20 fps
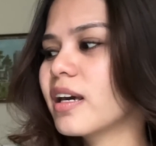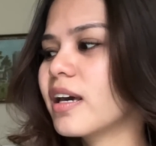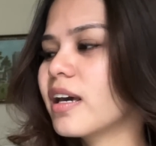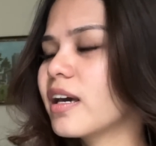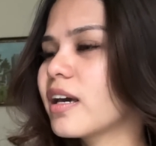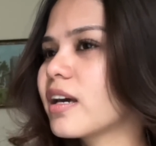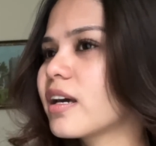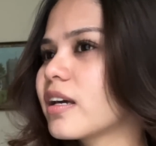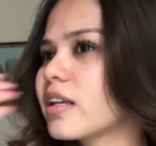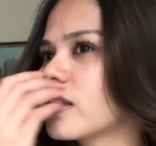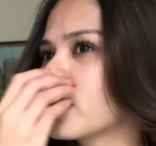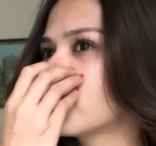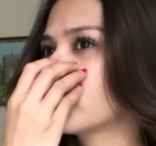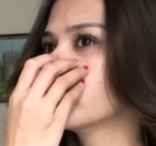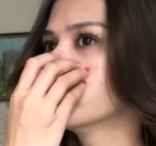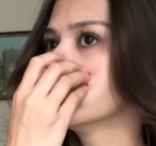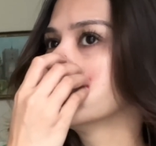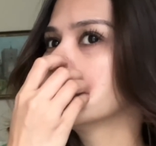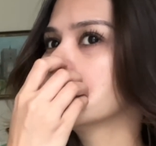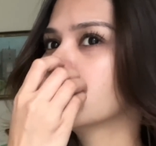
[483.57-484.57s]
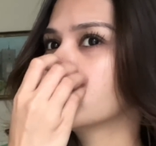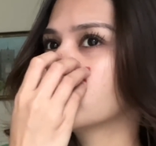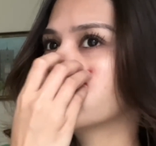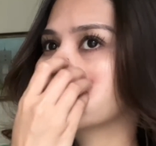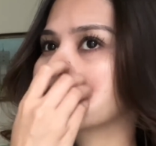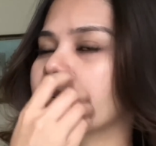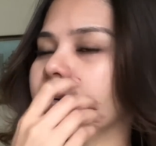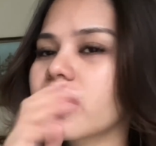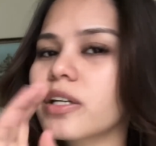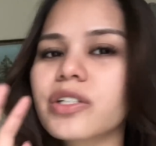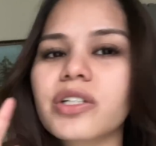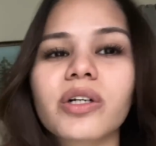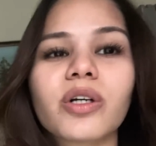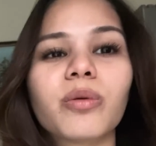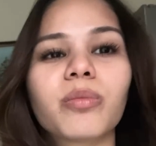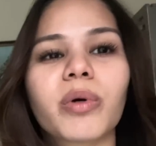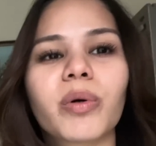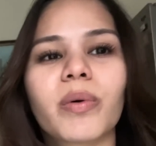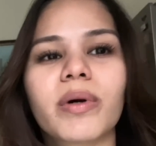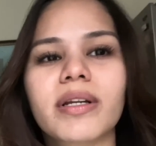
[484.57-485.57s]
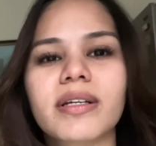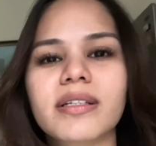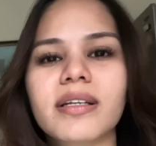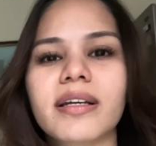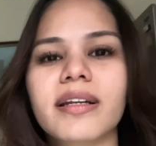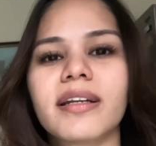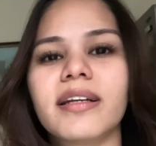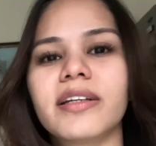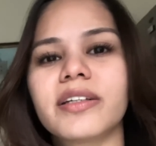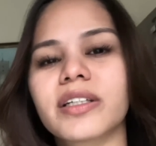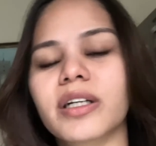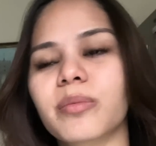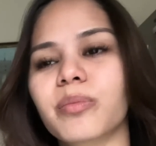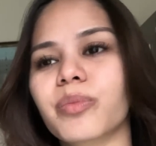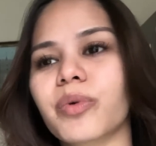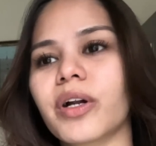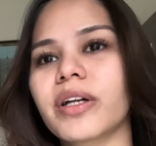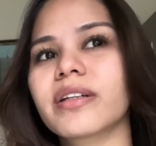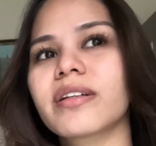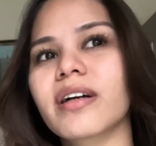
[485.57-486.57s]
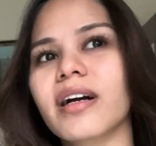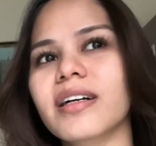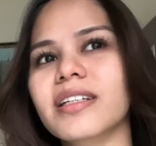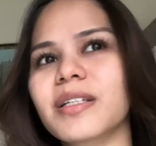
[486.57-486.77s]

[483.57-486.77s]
And, kaya siya gumawa ng sarili niyang product.